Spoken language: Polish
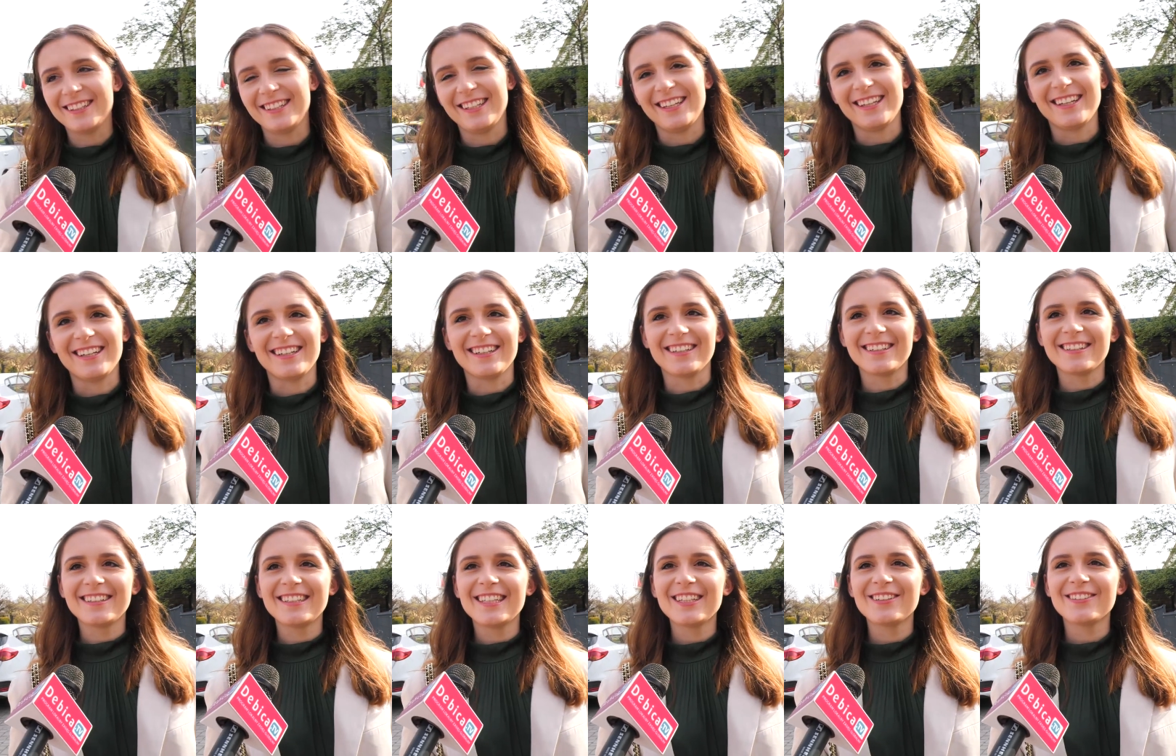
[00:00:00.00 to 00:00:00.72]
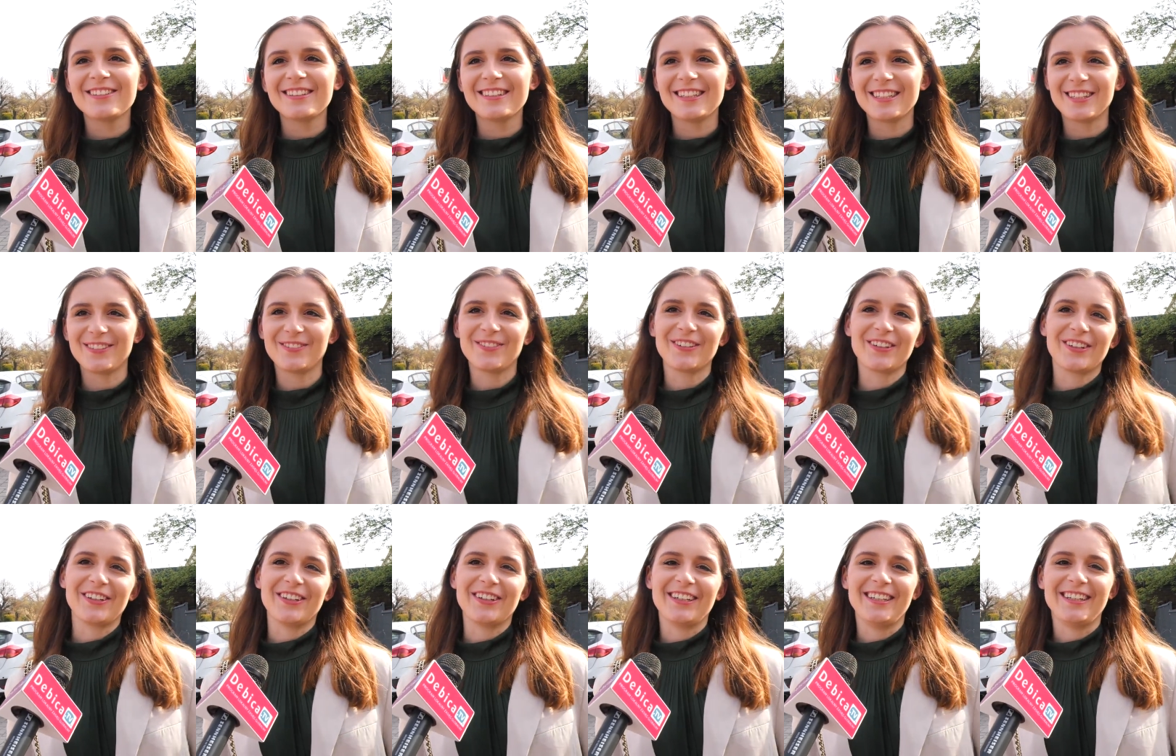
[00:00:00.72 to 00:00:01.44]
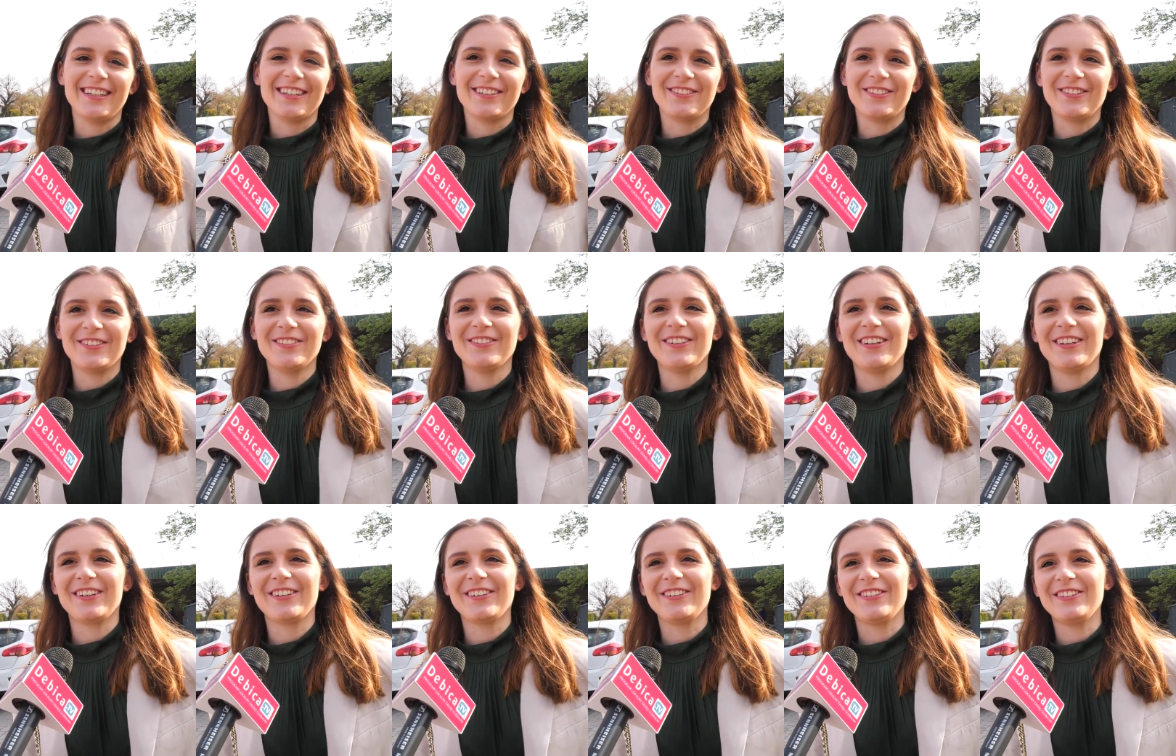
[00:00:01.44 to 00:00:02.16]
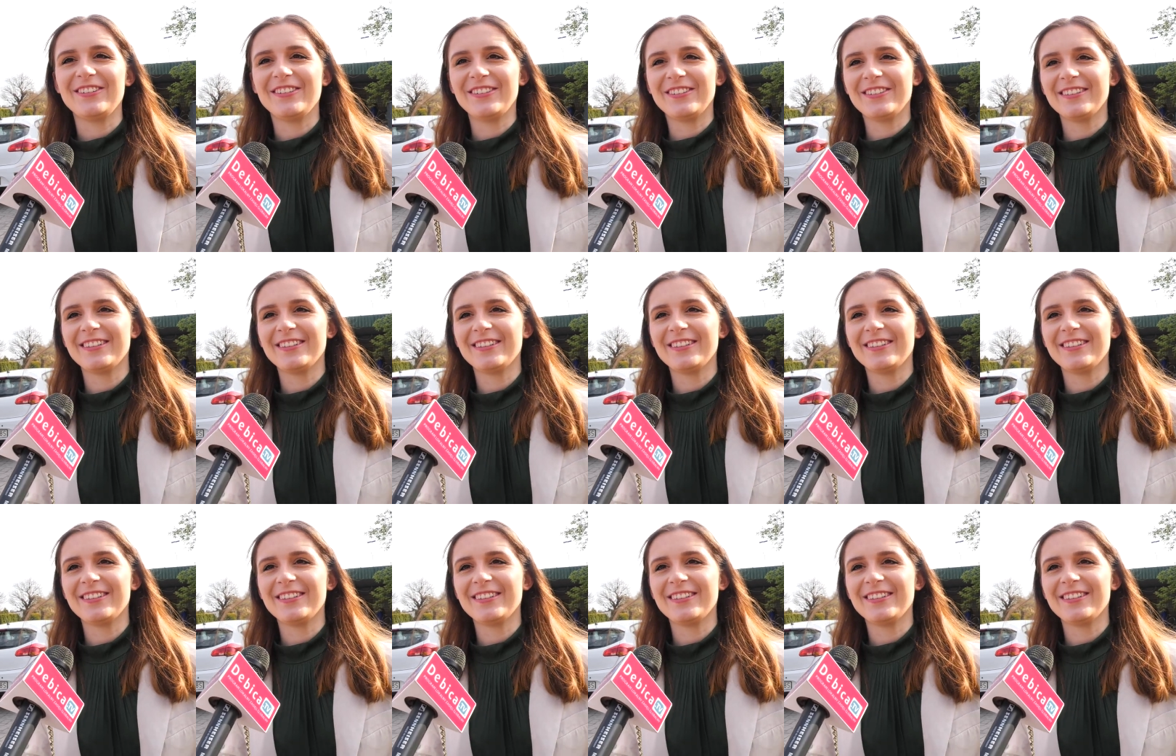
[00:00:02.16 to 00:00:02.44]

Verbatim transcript: Nie, nawet na spokojnie w tym roku.